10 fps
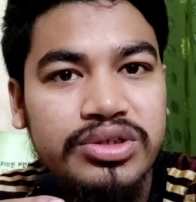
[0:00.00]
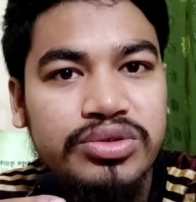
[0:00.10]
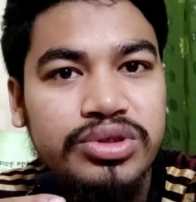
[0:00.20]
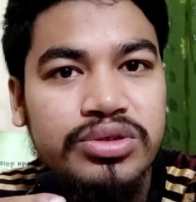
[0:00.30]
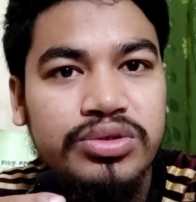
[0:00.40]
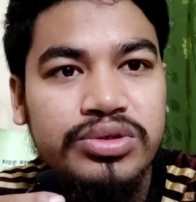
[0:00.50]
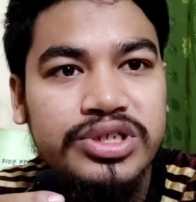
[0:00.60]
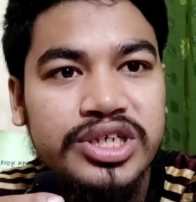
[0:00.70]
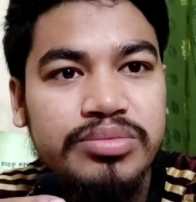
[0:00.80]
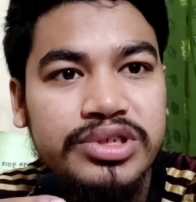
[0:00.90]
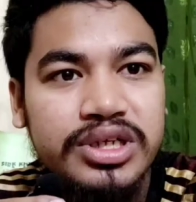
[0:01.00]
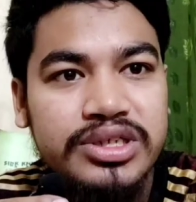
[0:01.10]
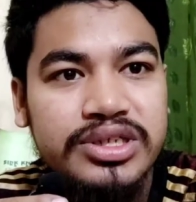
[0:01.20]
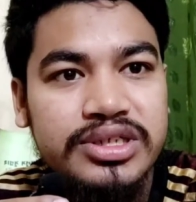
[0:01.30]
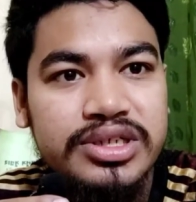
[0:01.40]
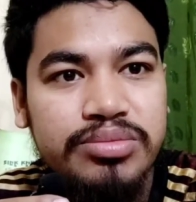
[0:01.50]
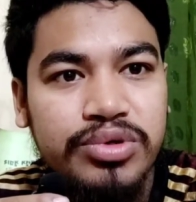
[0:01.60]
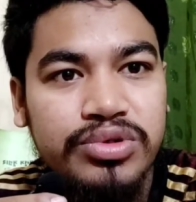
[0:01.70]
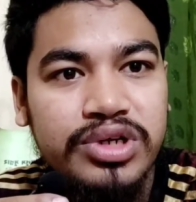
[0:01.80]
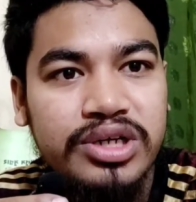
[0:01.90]
যদি কোনো সিম চাচ্ছেন যে
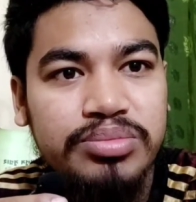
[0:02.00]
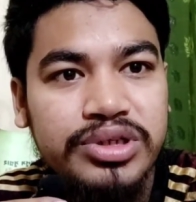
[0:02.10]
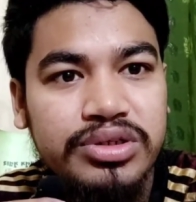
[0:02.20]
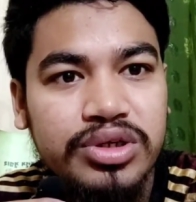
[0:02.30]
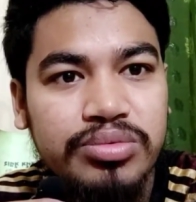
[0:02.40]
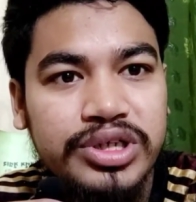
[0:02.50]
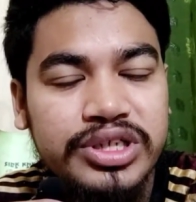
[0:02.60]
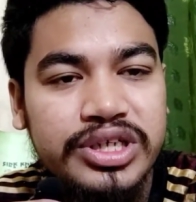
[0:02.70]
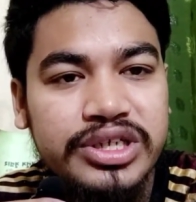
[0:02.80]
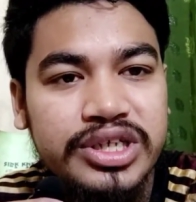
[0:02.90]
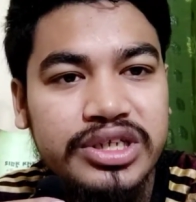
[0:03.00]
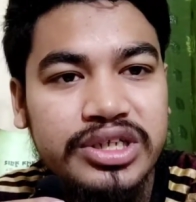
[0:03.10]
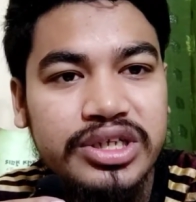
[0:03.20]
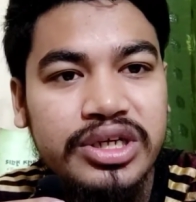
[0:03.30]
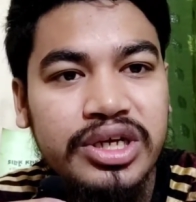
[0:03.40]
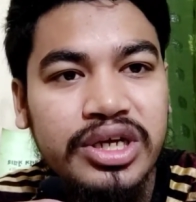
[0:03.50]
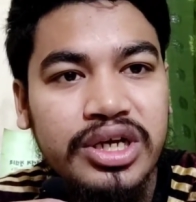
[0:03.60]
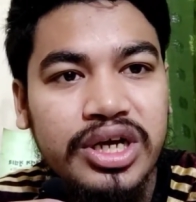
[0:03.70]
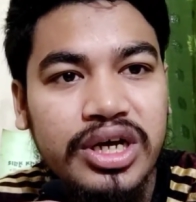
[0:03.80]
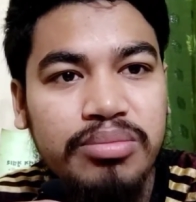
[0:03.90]
বন্ধ রাখবেন তবে সেটি যাতে
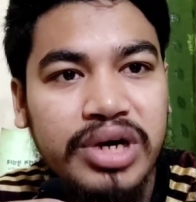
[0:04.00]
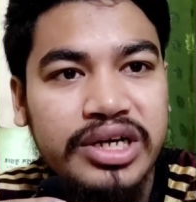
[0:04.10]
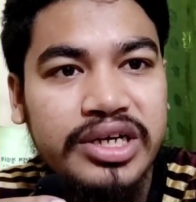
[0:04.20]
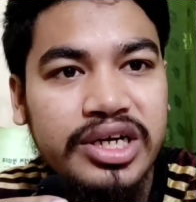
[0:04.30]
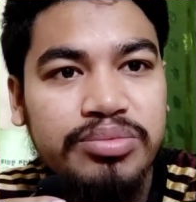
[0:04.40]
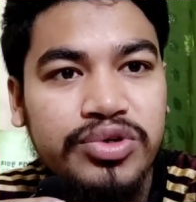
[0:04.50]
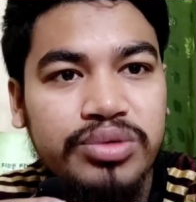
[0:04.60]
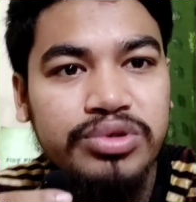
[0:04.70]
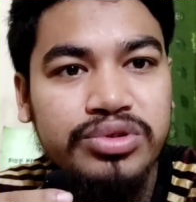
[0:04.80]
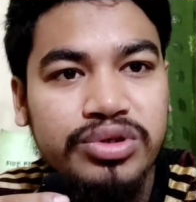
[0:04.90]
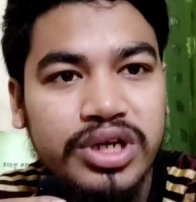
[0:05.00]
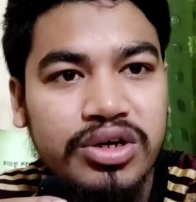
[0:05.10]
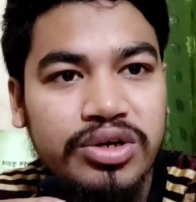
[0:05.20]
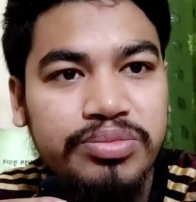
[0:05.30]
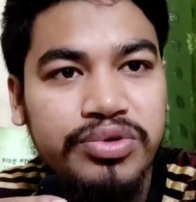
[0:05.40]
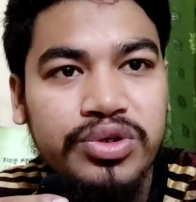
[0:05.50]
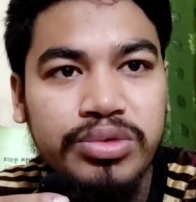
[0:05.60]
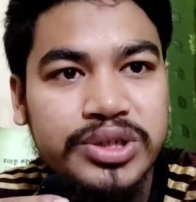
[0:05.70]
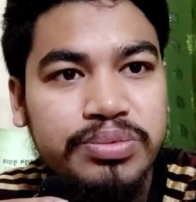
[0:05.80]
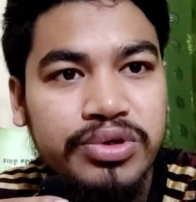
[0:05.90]
মালিকানা পরিবর্তন না হয় পনেরো
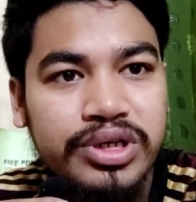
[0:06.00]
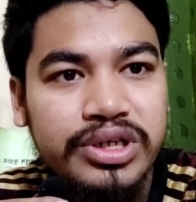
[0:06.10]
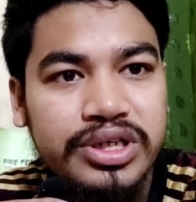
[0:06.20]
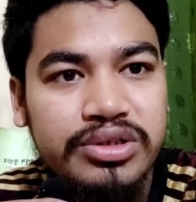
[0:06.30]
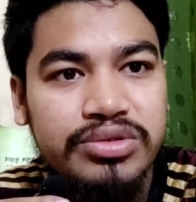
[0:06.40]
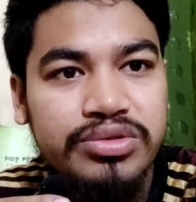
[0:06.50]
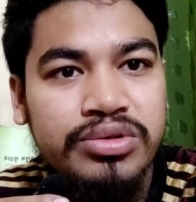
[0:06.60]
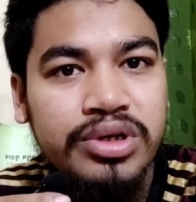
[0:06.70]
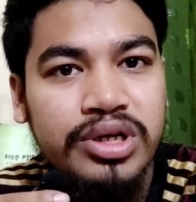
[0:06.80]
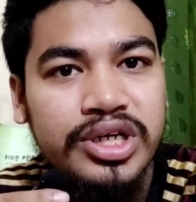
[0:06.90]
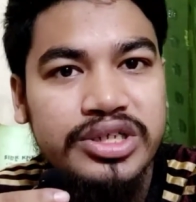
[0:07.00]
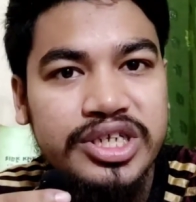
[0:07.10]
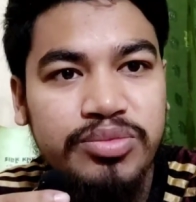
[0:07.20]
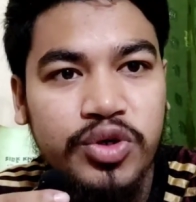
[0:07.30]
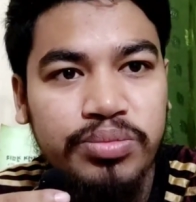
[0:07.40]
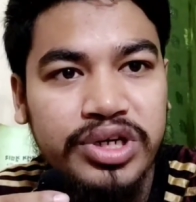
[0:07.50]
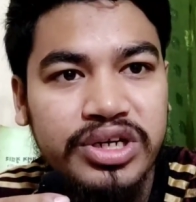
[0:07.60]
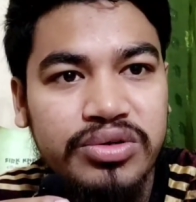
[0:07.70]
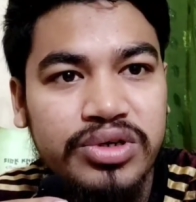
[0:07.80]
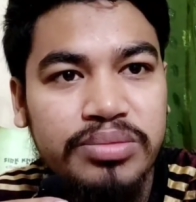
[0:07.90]
মাস পরে কিন্তু সিম
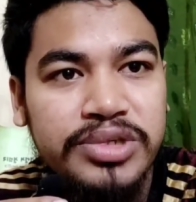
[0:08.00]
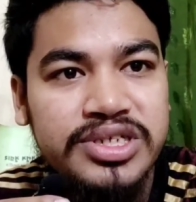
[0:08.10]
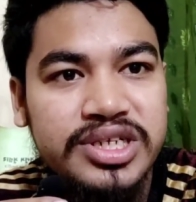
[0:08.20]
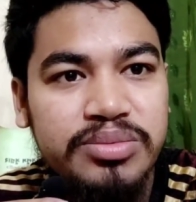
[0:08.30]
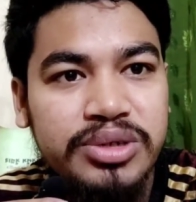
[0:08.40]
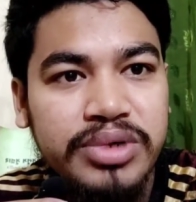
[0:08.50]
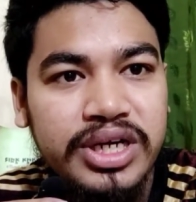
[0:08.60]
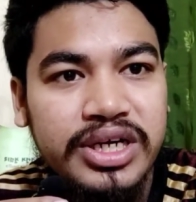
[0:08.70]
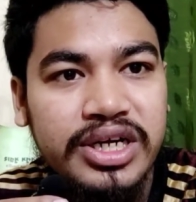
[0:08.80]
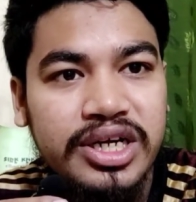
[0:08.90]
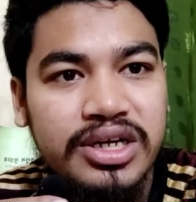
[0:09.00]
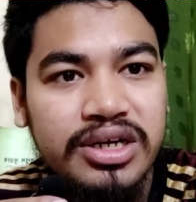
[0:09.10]
কোম্পানিগুলো আপনার সিমের মালিকানা